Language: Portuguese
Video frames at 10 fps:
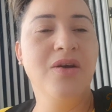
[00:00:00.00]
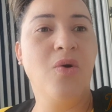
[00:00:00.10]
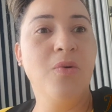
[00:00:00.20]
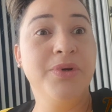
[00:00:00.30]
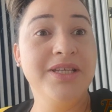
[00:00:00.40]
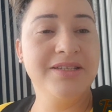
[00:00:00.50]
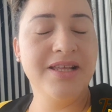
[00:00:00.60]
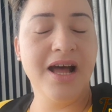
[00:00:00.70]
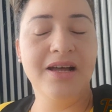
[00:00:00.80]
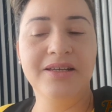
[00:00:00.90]
como que
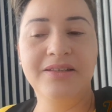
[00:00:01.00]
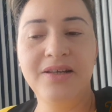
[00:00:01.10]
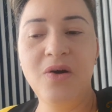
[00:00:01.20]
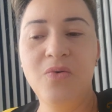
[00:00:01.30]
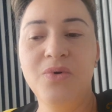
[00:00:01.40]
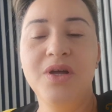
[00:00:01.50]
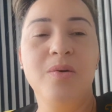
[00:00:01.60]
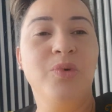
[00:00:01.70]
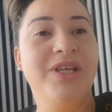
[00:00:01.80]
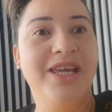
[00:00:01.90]
está. Então,
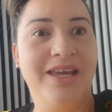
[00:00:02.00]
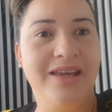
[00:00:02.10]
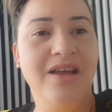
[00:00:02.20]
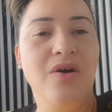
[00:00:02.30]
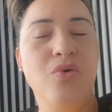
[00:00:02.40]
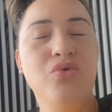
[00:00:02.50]
por quê?